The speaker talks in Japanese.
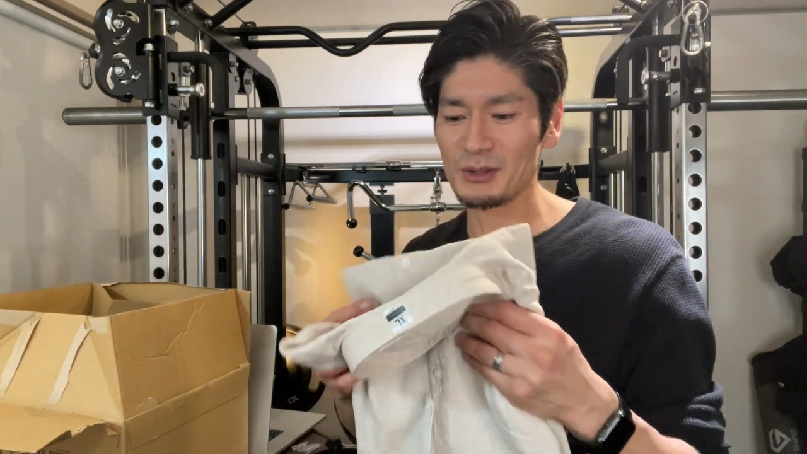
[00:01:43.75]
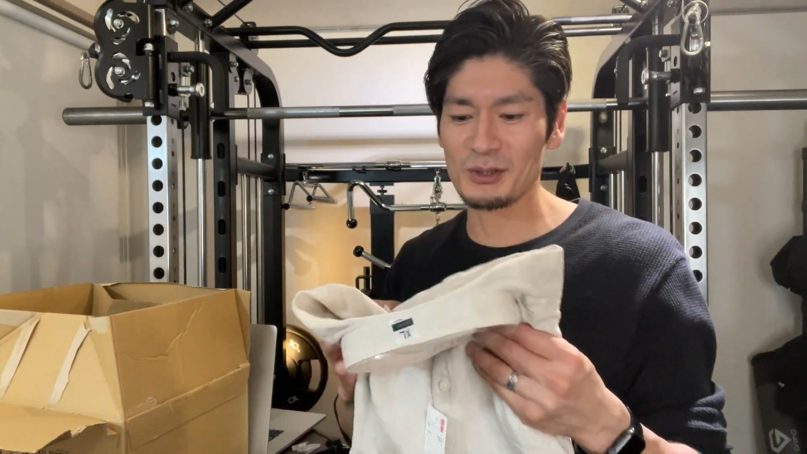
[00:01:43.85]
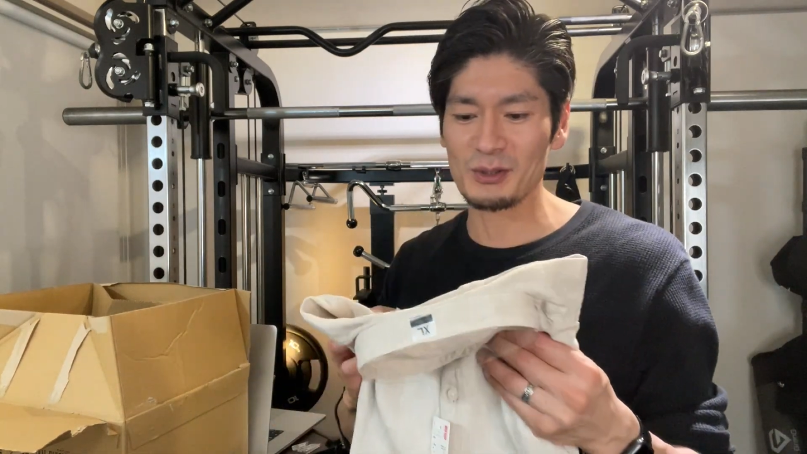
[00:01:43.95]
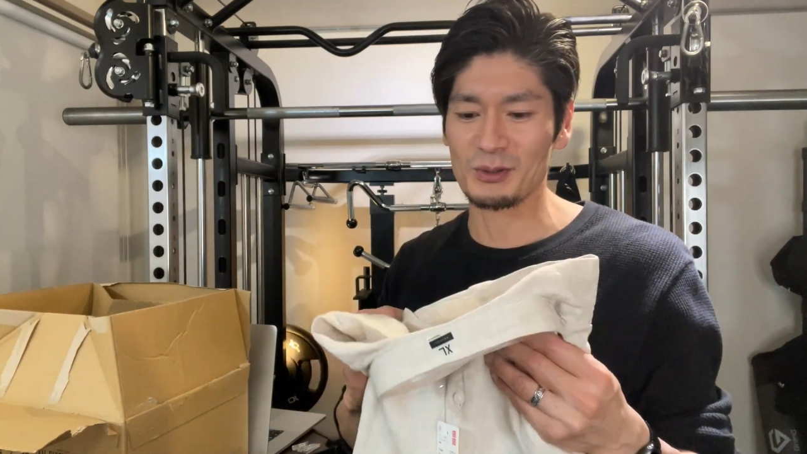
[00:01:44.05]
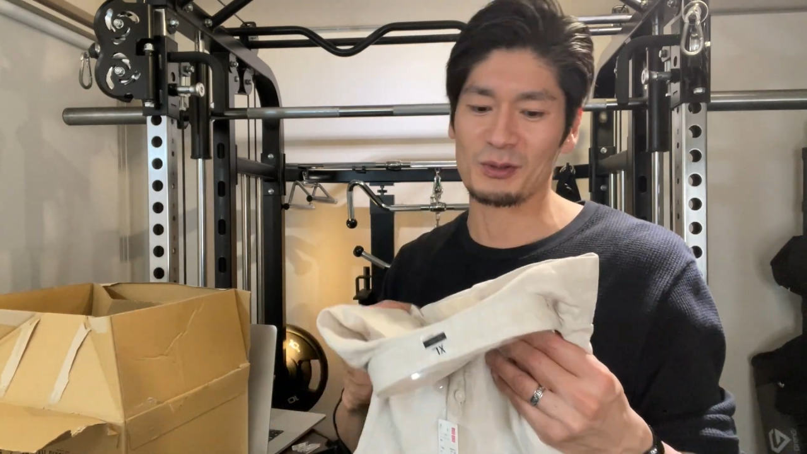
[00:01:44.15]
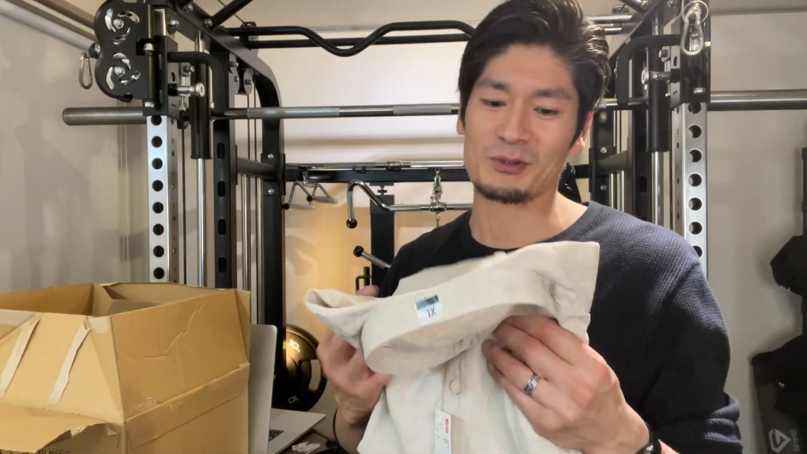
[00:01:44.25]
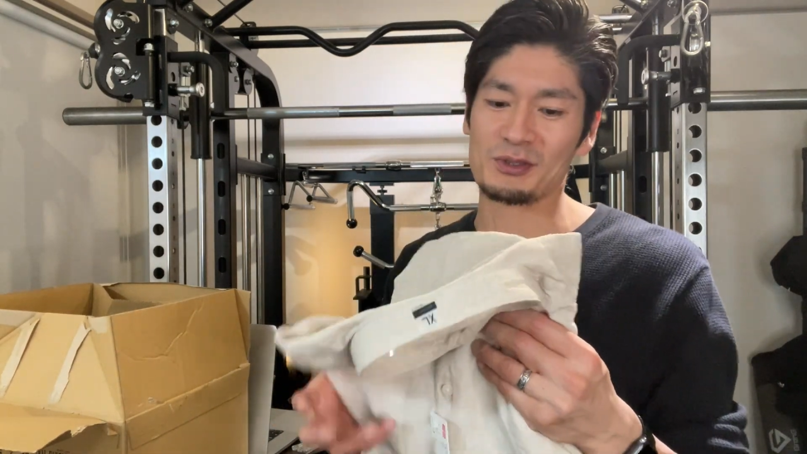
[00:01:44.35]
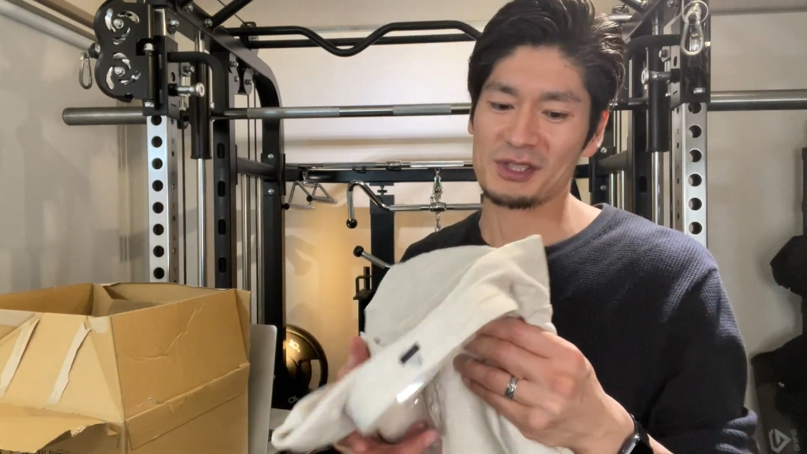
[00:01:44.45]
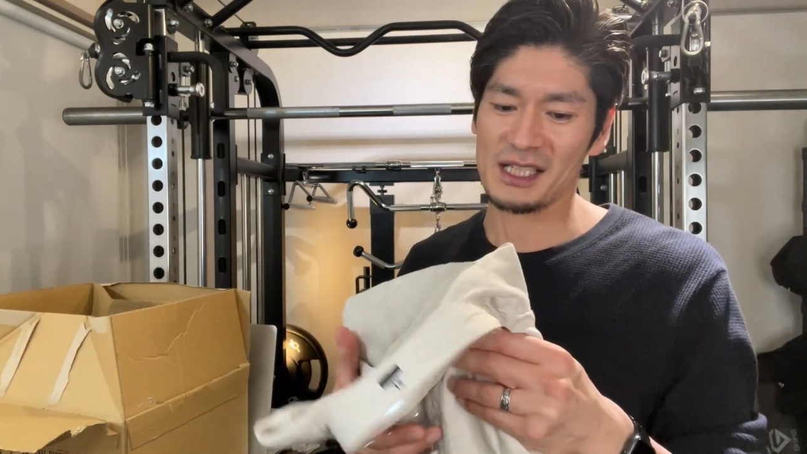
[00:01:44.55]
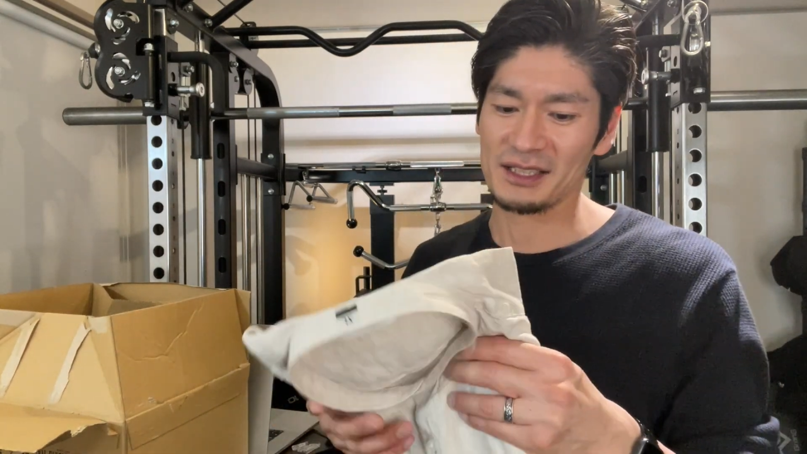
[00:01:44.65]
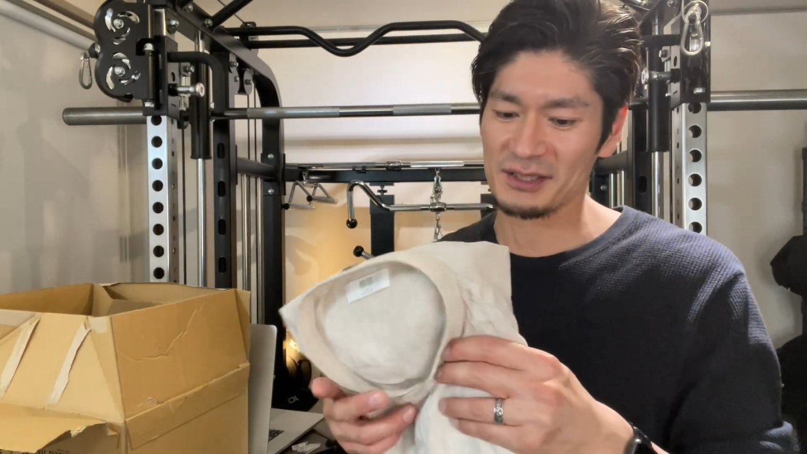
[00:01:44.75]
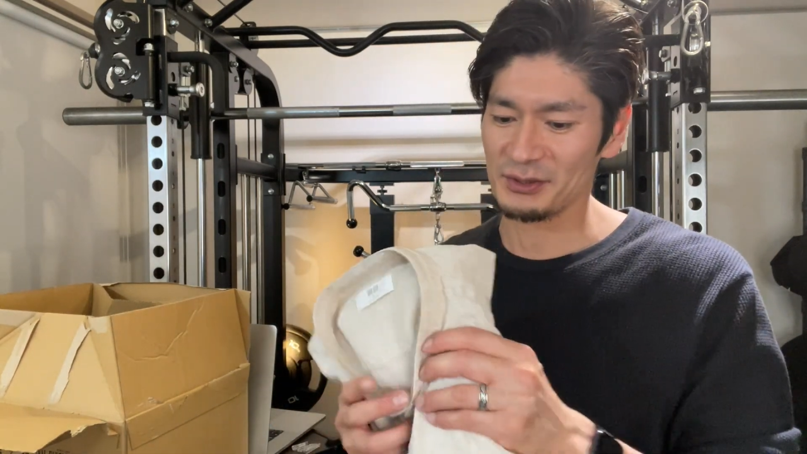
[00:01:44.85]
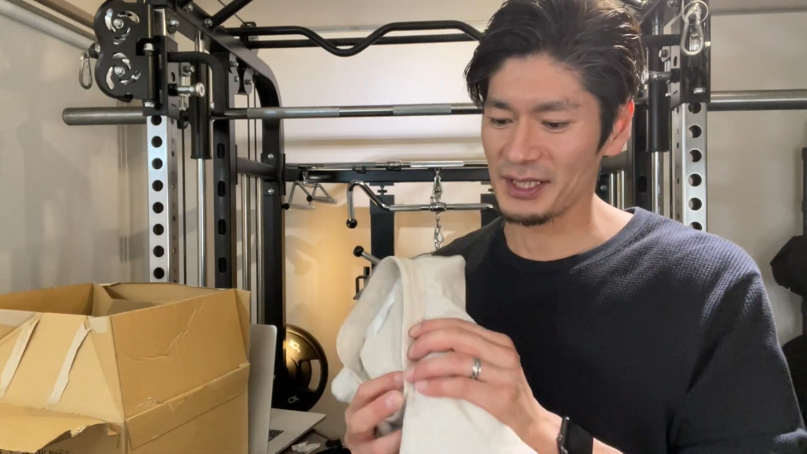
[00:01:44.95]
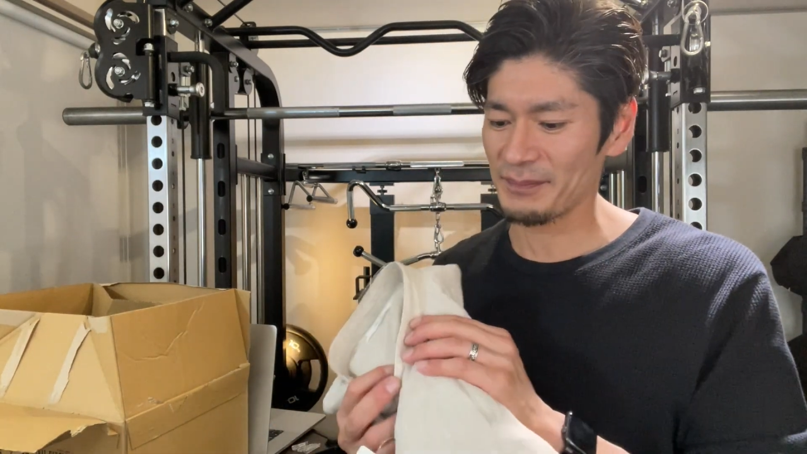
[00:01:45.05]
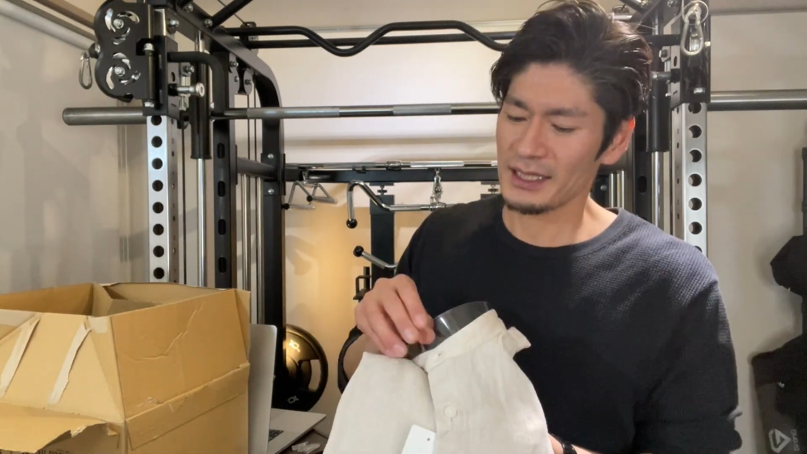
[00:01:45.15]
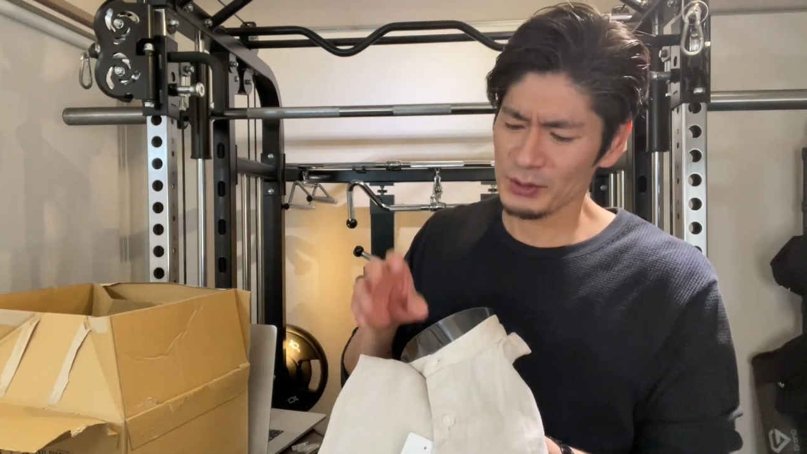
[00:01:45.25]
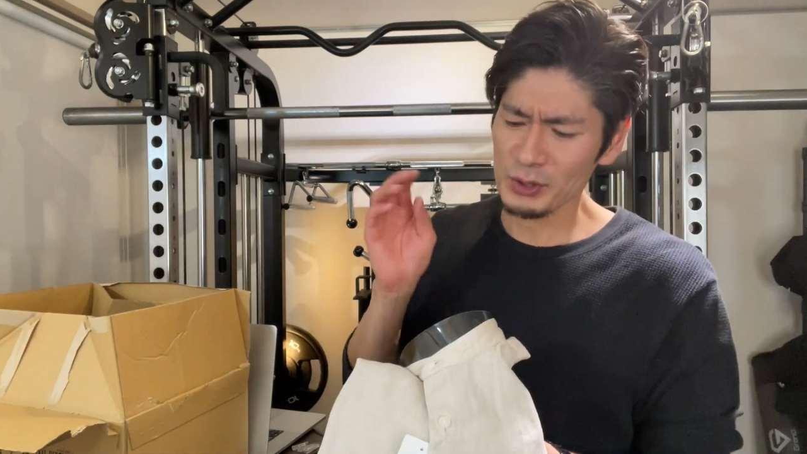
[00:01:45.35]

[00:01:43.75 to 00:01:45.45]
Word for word: の色を購入したんですよね